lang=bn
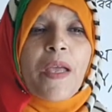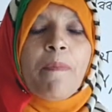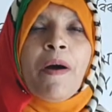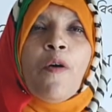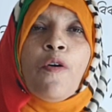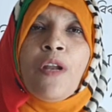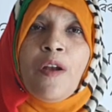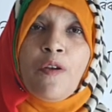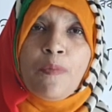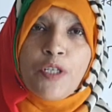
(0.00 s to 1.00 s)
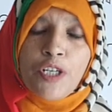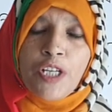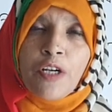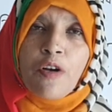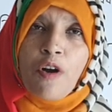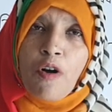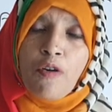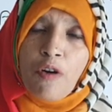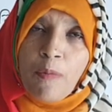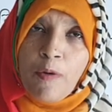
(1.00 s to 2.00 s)
বা অন্যান্য বিষয় থাকে
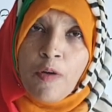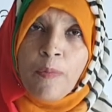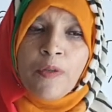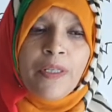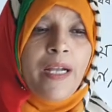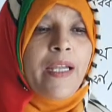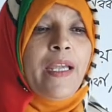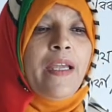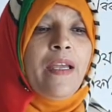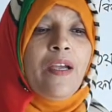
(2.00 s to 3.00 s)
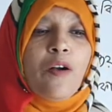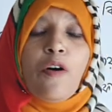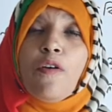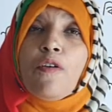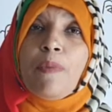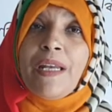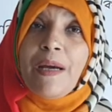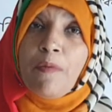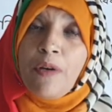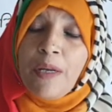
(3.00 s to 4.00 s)
কখনো অবলোপন থাকে কখনো
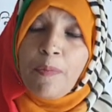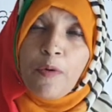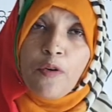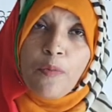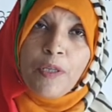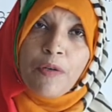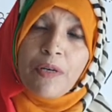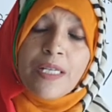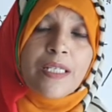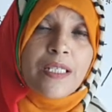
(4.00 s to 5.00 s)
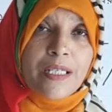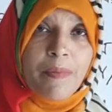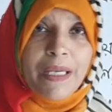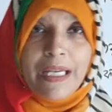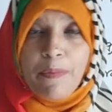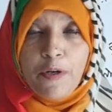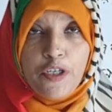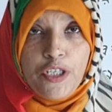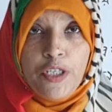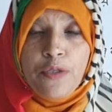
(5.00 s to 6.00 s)
বিনামূল্যে পণ্য বিতরণ আছে সেটা বিজ্ঞাপনের
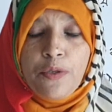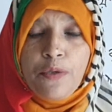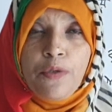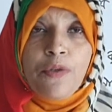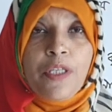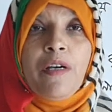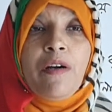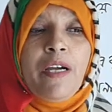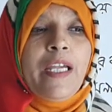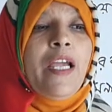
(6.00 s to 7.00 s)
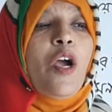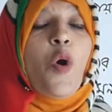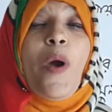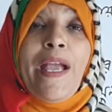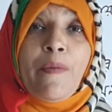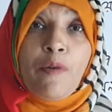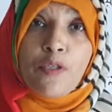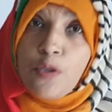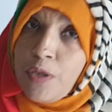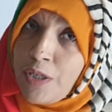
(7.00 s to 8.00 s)
সাথে যোগ করতে হয় কয়েক
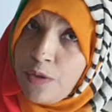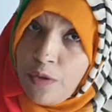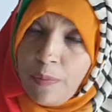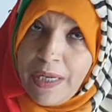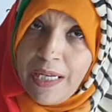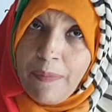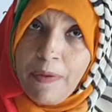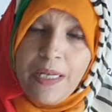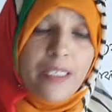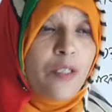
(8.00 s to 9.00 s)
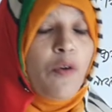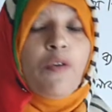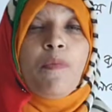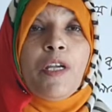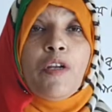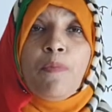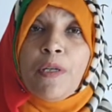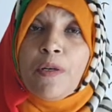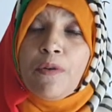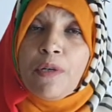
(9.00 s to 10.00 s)
বছরের জন্য বিজ্ঞাপন আছে তখন
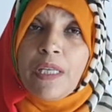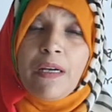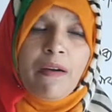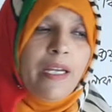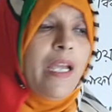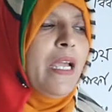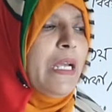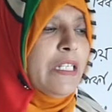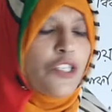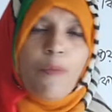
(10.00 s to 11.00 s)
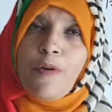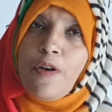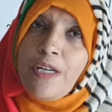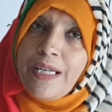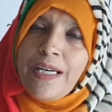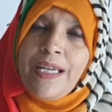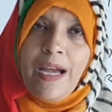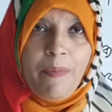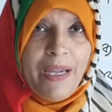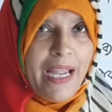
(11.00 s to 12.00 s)
বিলম্বিত করতে হয় সমন্বয়টা নিয়ে
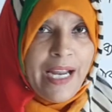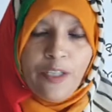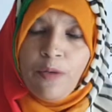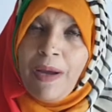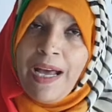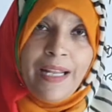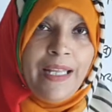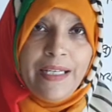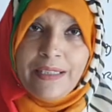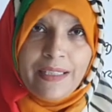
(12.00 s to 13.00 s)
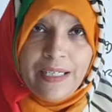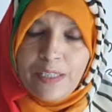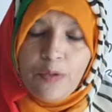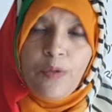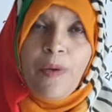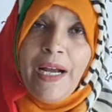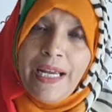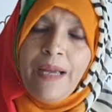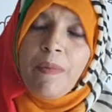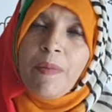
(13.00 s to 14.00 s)
আমি একদম আলাদা একটা ক্লাস করব
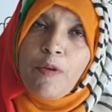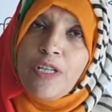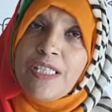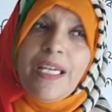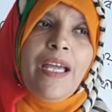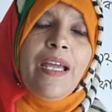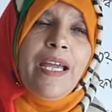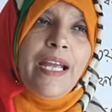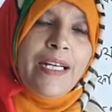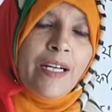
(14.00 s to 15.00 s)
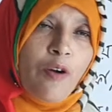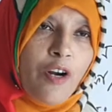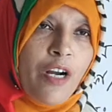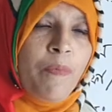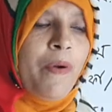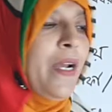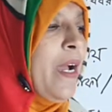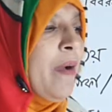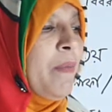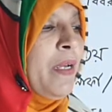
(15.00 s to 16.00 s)
আগে আমি বলেছি এটা করার পরে
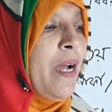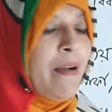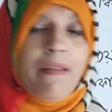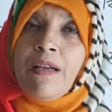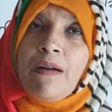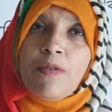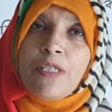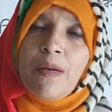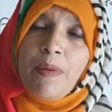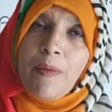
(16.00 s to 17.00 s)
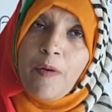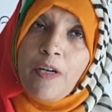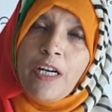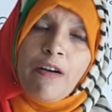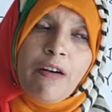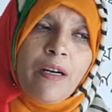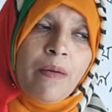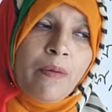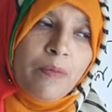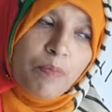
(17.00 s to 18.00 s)
আমি আর্থিক অবস্থার বিবরণীটা কর
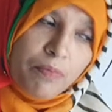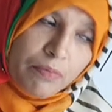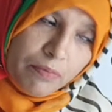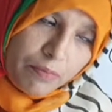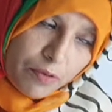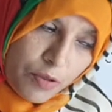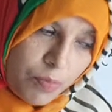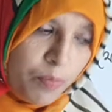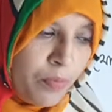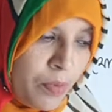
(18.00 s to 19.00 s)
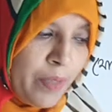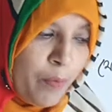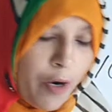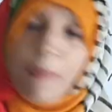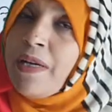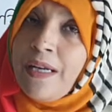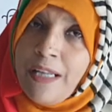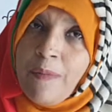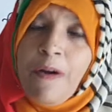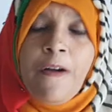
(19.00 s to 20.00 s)
মানে ফর্মেটটা দিব